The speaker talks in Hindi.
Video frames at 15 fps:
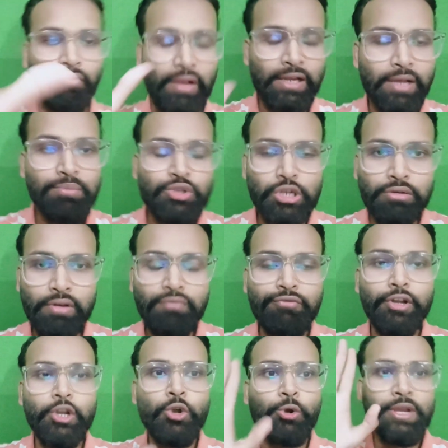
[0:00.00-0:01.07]
वेलकम चिल्ड्रन
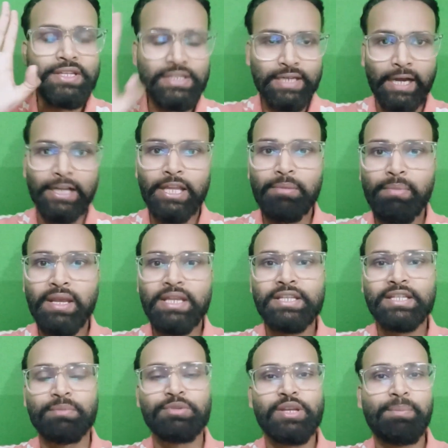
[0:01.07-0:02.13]
वीडियो के स्टार्टिंग में ही
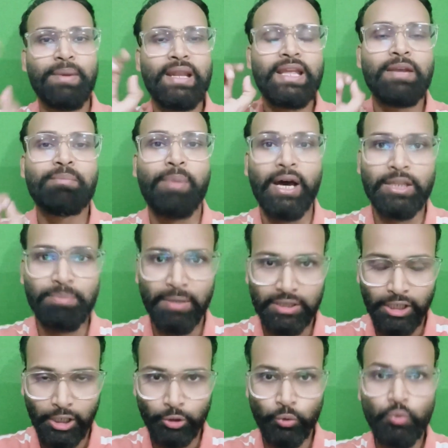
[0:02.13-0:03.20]
सबसे पहले एक बात
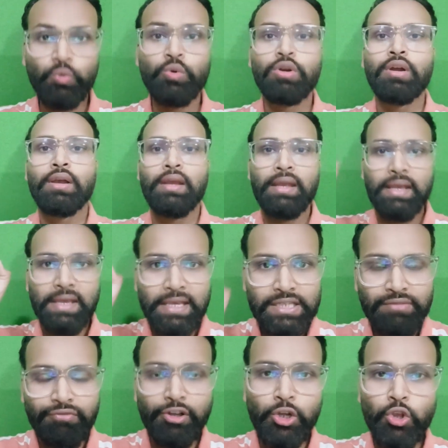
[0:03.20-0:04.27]
बता दूं
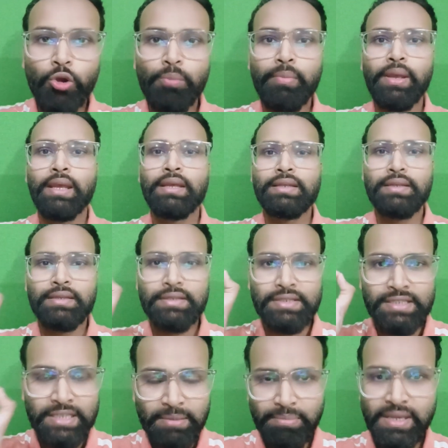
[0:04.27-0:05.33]
इस वीडियो में
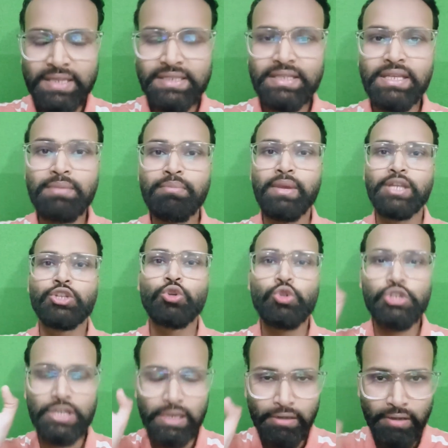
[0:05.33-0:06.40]
सीबीएसई e में जो
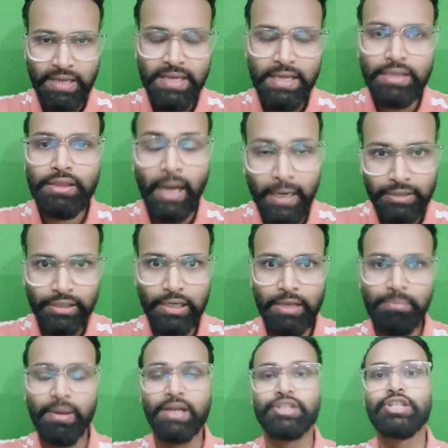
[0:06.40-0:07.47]
चल रही है
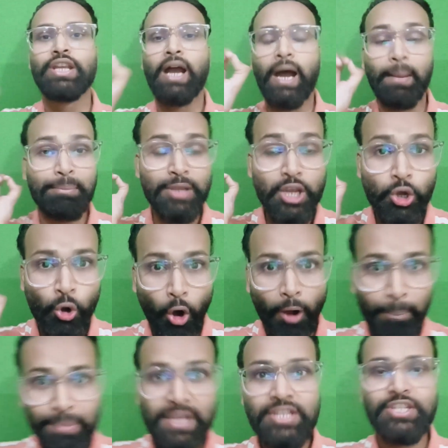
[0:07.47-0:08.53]
धांधलेबाजी आपकी
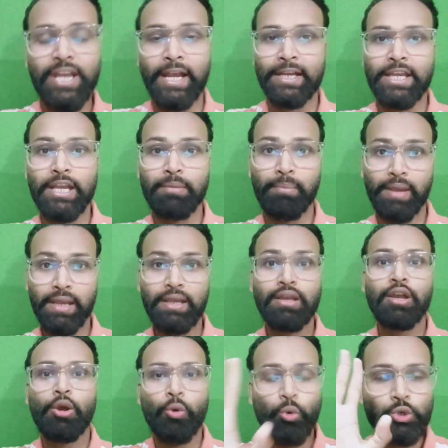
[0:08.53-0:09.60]
कॉपी चेकिंग में
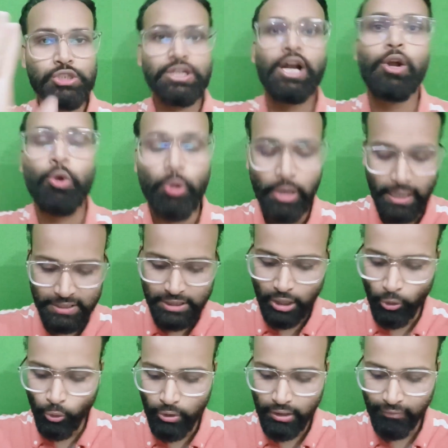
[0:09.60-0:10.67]
उसका खुलासा
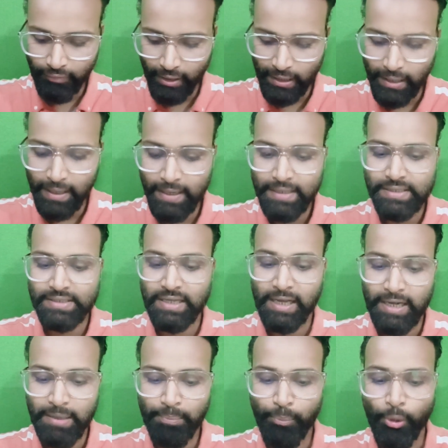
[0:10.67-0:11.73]
होने वाला है
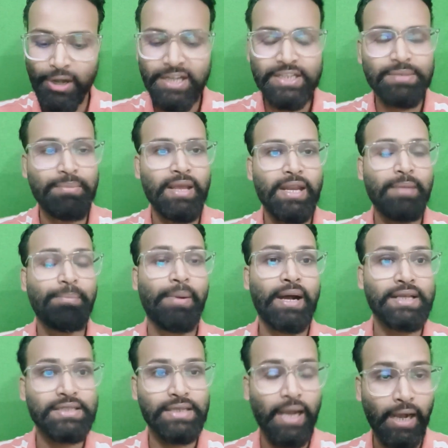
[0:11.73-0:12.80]
सारे पॉइंट्स मेरे
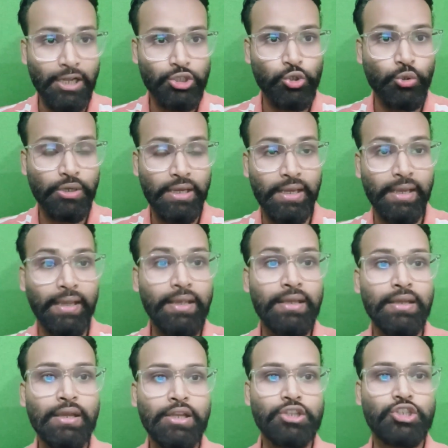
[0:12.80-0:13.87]
पास आ चुके हैं
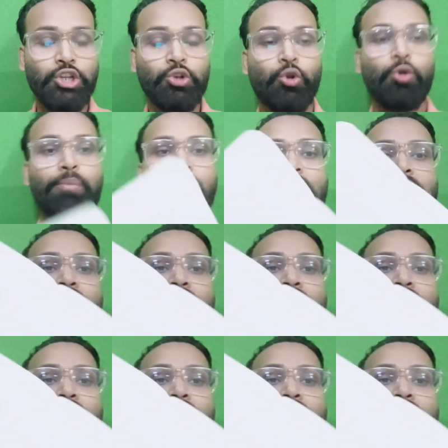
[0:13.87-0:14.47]
जिनको मैं